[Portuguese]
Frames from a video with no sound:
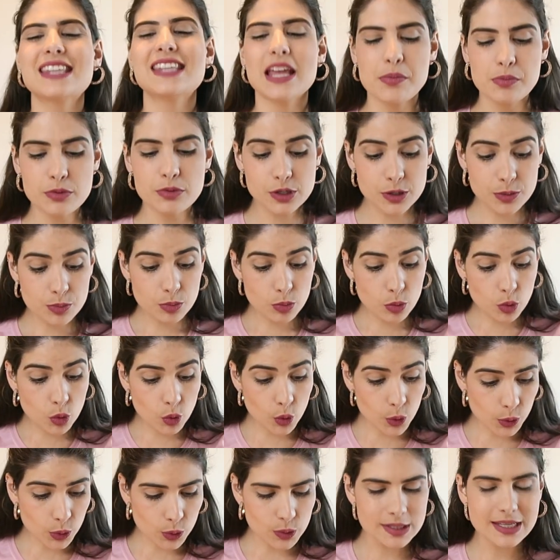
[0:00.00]
temos
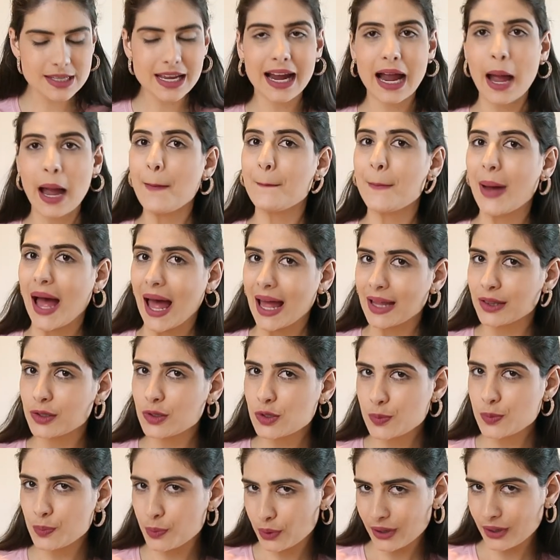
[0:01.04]
muitos
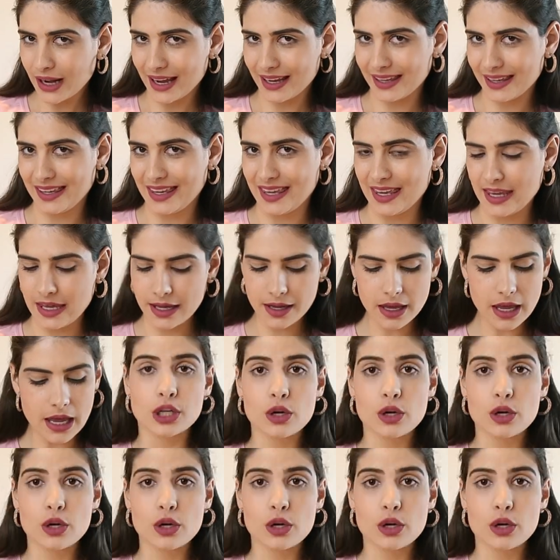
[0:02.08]
acabados por aqui.